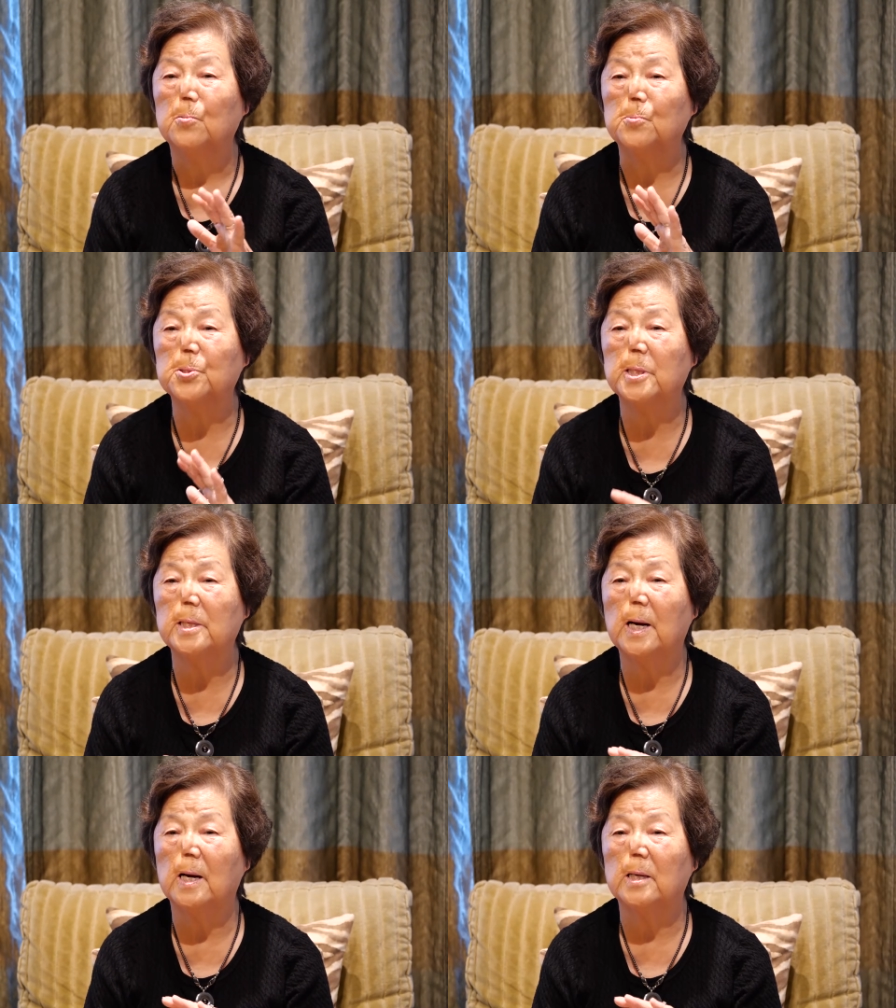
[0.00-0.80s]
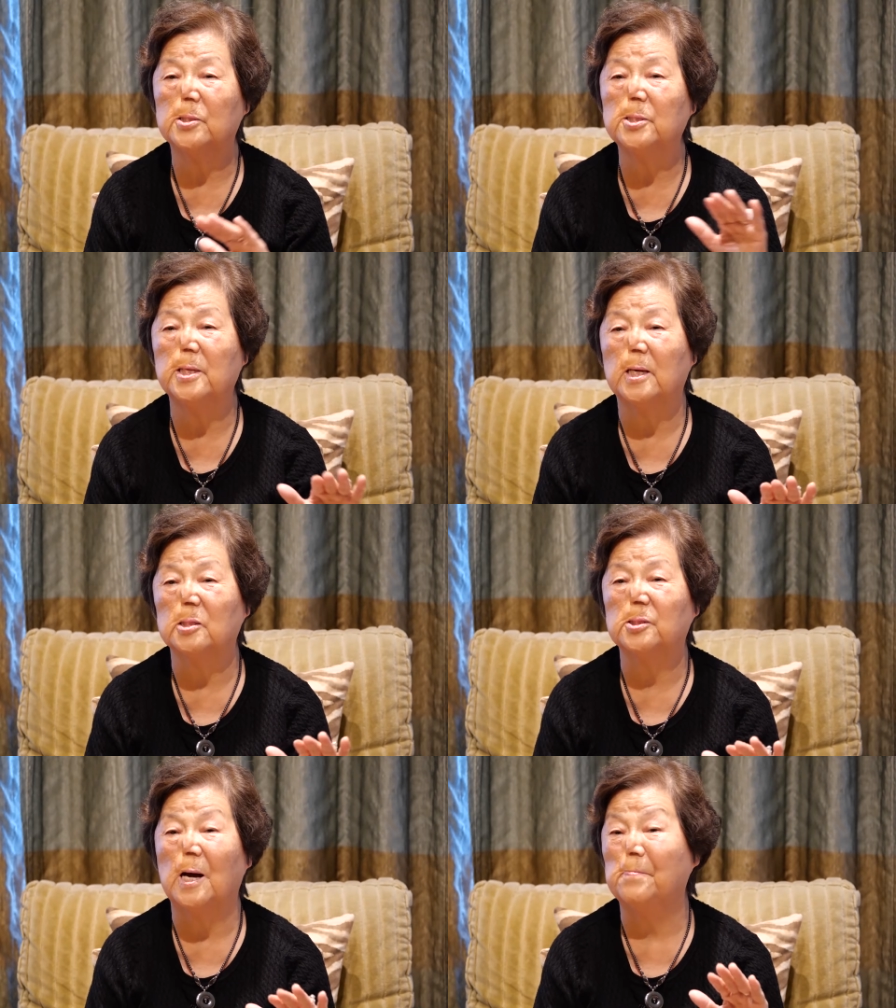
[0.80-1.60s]
우리가 거기
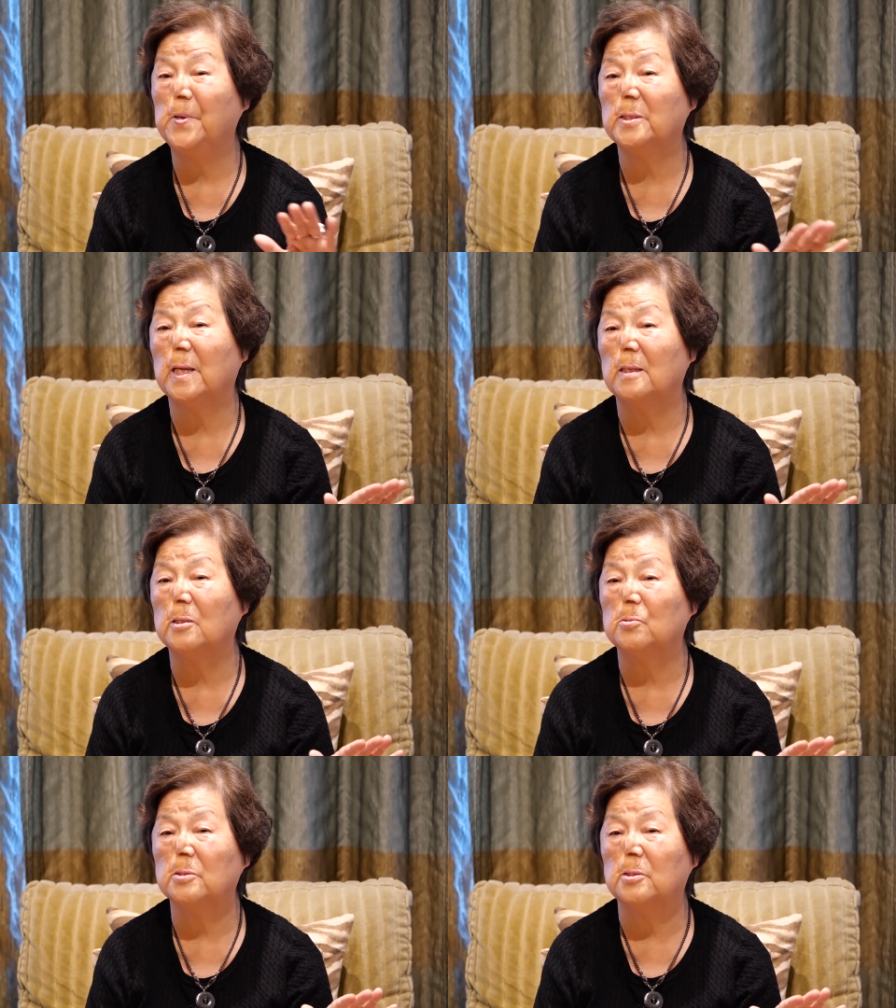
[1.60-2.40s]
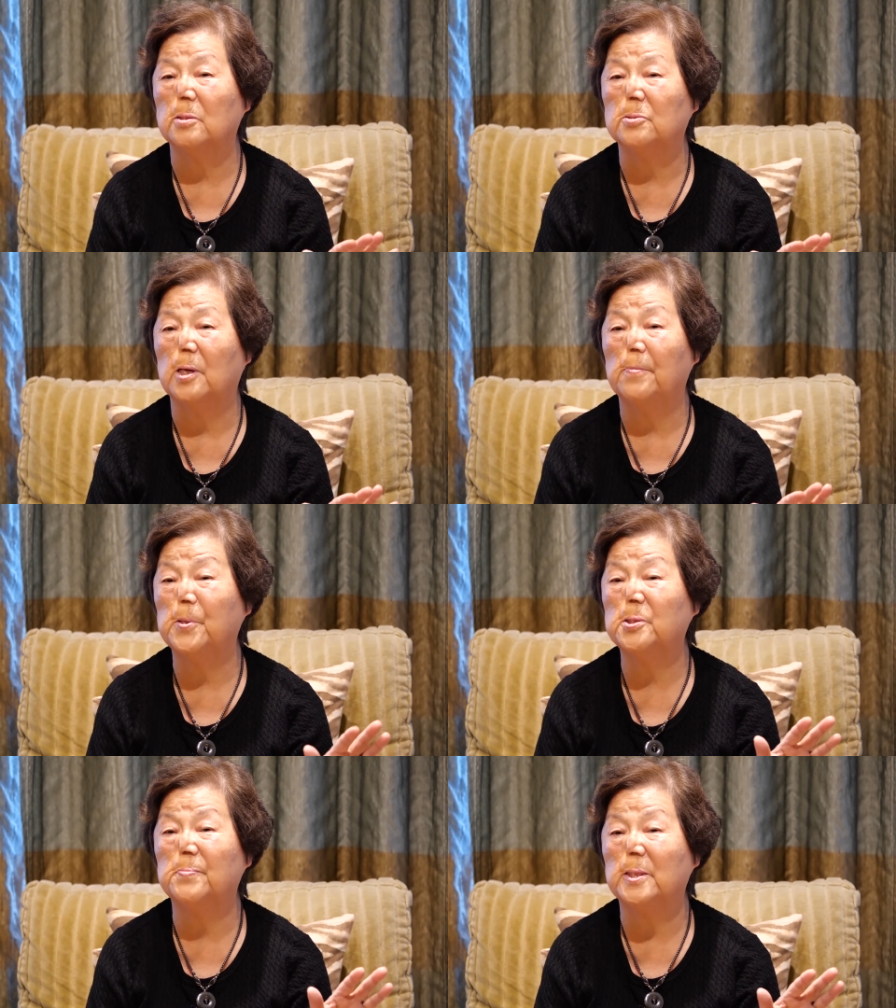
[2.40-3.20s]
가서 아파트 하나 그
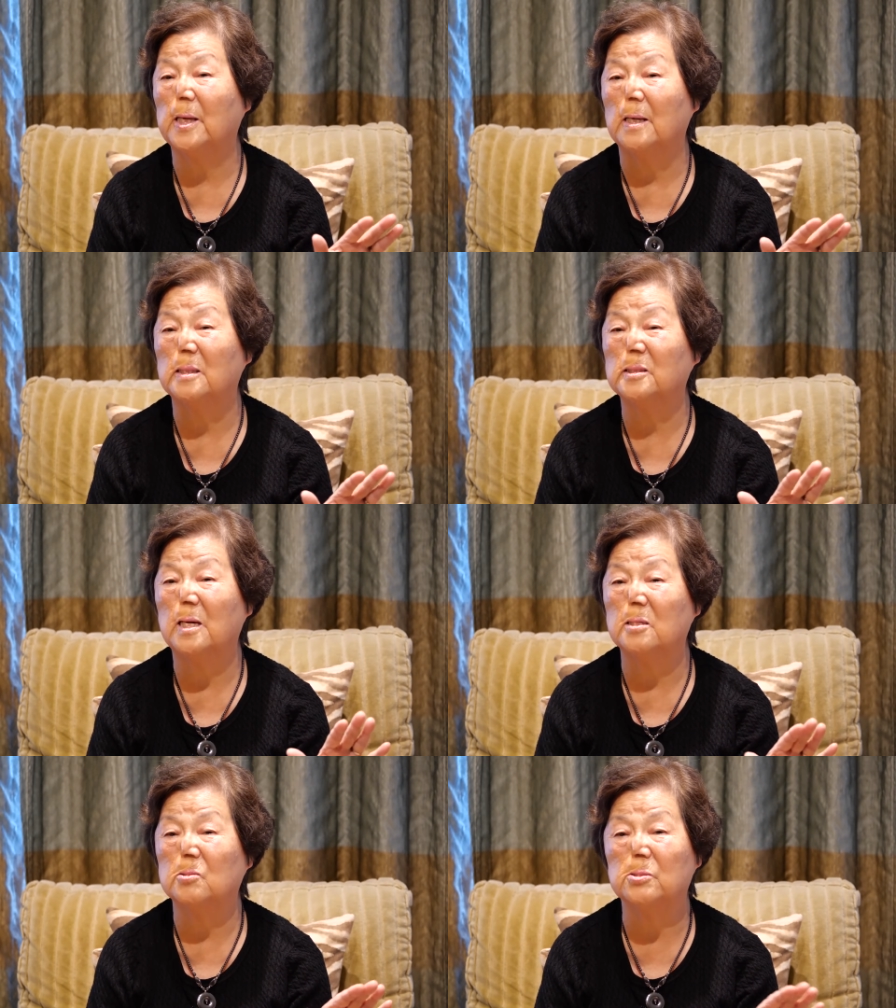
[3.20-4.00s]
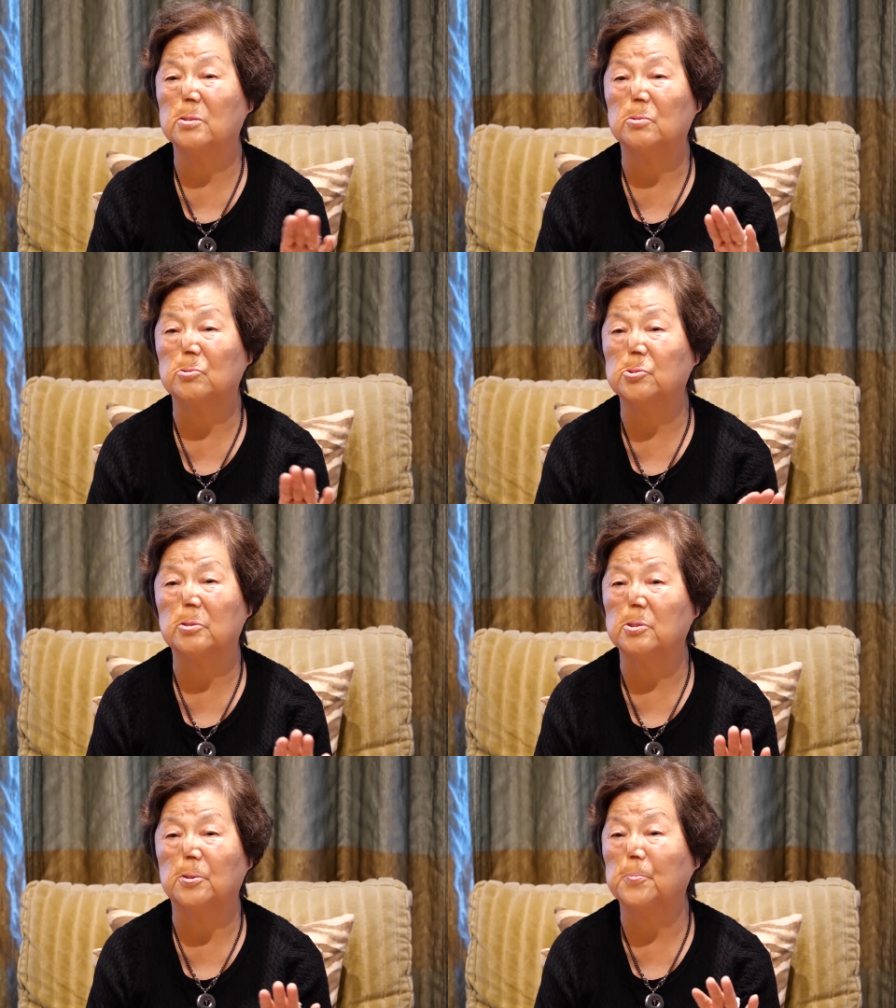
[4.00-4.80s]
아파트멘트 하나 살 그런
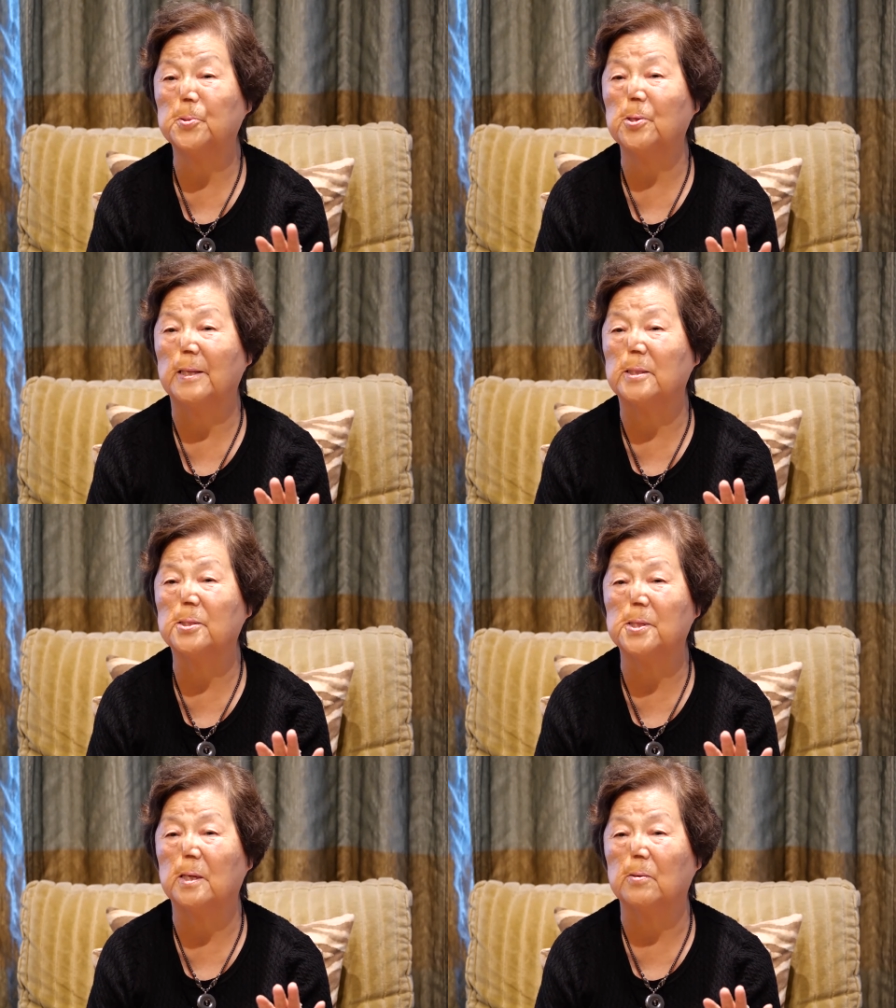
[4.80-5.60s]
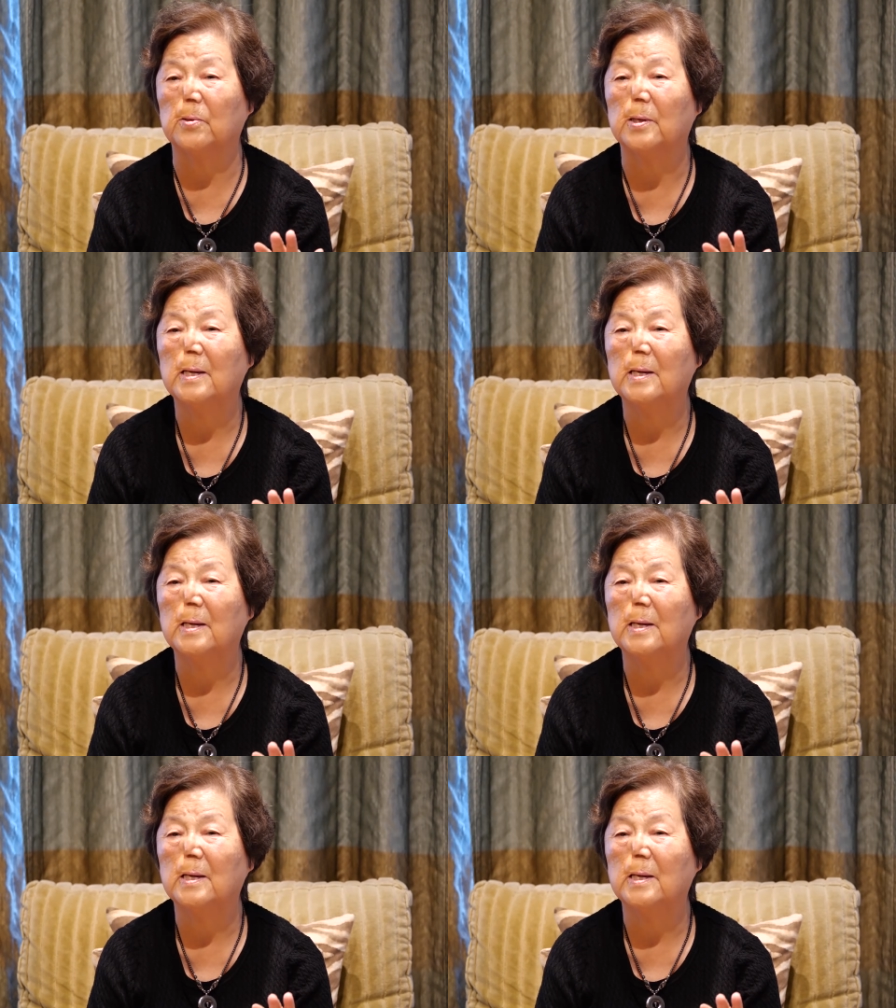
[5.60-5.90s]
형편도 안 되더라고요.